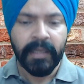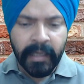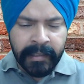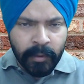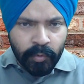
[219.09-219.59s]

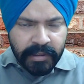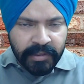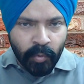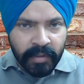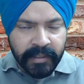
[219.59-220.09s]
है ना कुछ
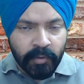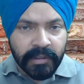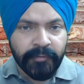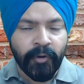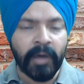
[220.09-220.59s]
उड़ते
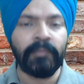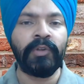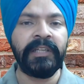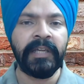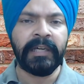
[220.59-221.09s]
उड़ते
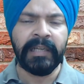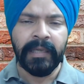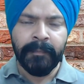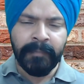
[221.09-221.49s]
फॉर्मूले देख लें